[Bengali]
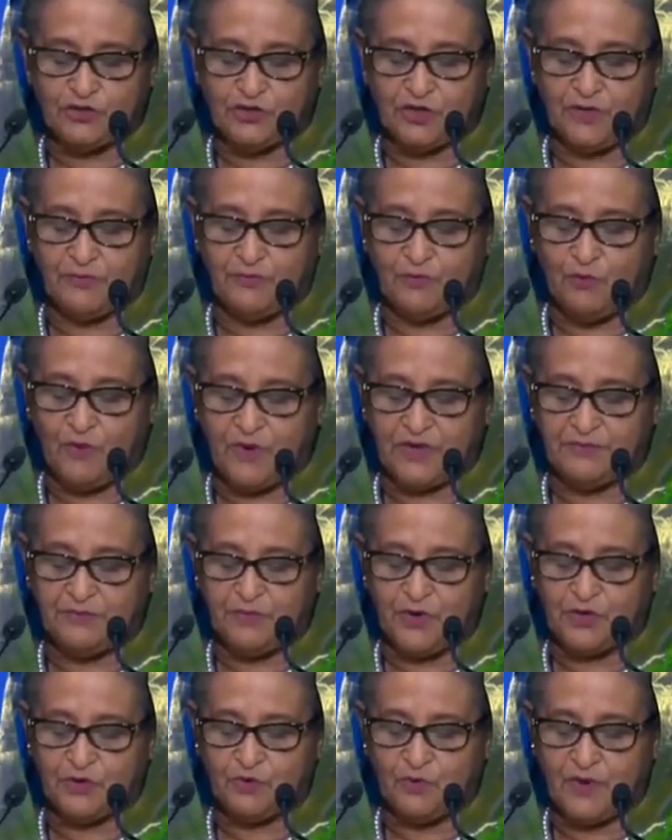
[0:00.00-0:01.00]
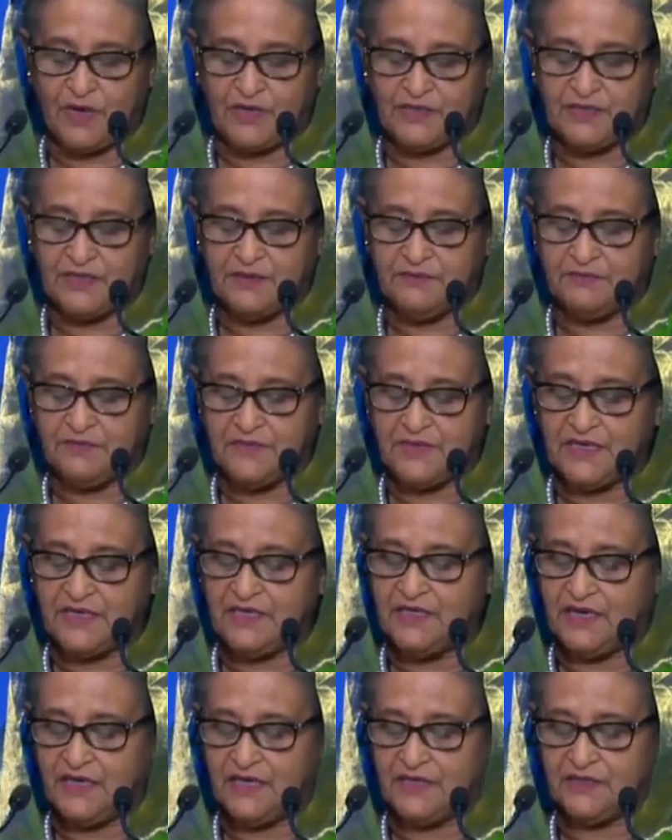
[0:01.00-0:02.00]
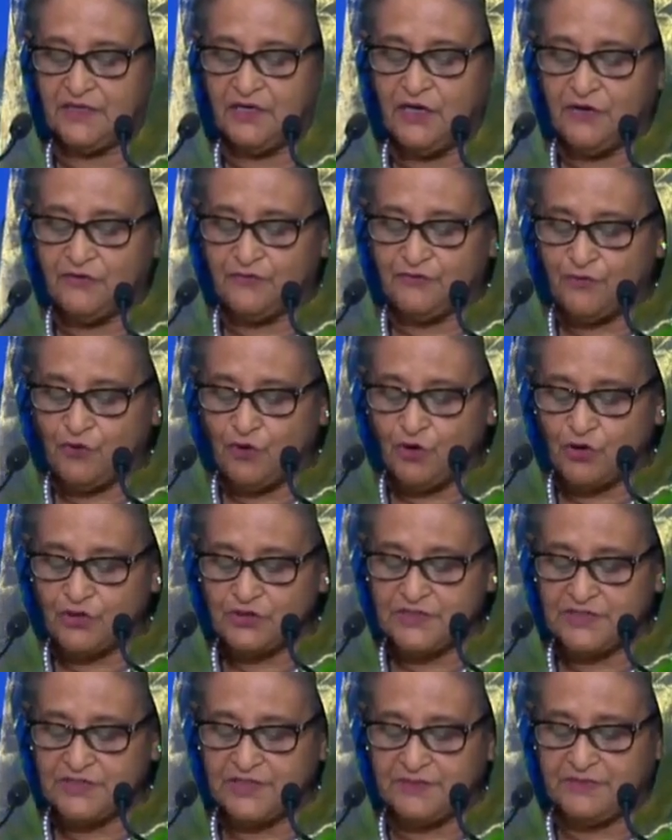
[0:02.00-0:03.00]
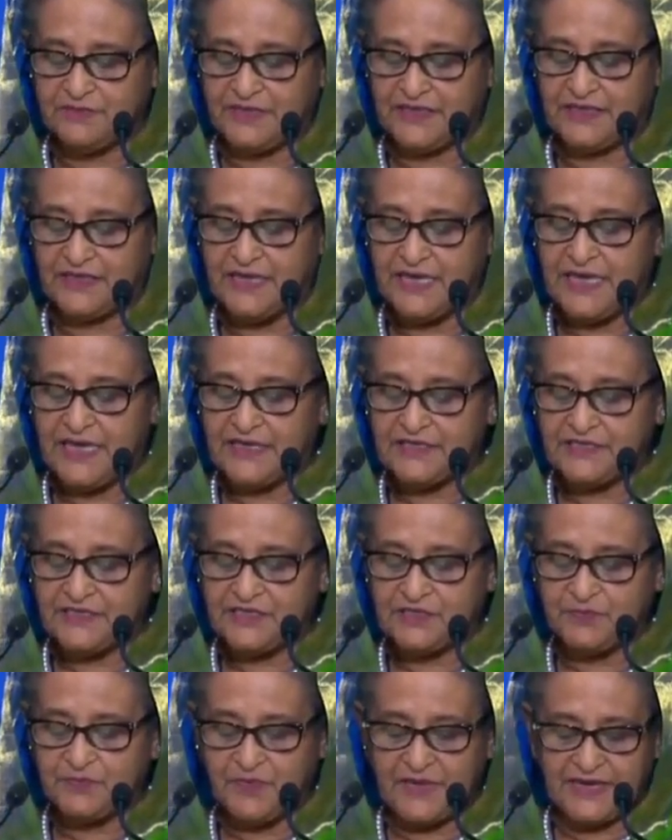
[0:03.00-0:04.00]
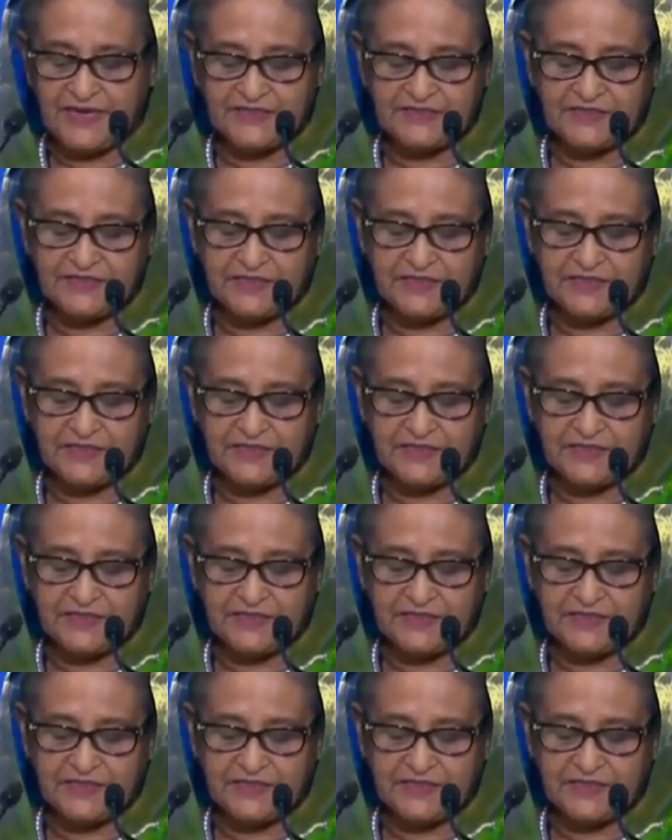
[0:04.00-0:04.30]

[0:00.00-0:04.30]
ফলে বাংলাদেশ এখনও পুরো বিশ্বে তৈরি পোশাক রপ্তানিতে নিজের দ্বিতীয় স্থান ধরে